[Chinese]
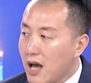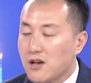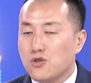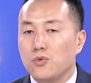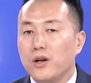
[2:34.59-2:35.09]
大
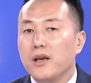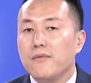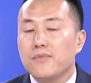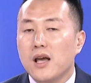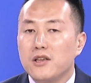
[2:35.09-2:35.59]
主力
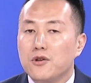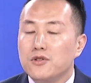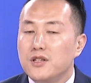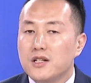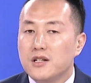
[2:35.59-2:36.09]
啊，尤
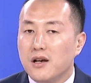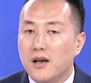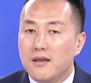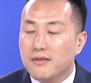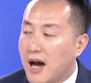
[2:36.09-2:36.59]
其是
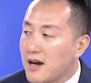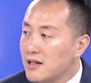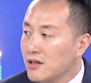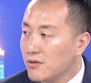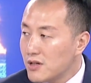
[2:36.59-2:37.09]
拿
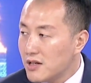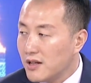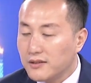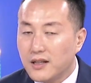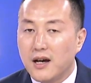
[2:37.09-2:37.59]
人工智
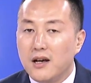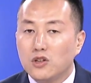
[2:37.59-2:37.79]
能的，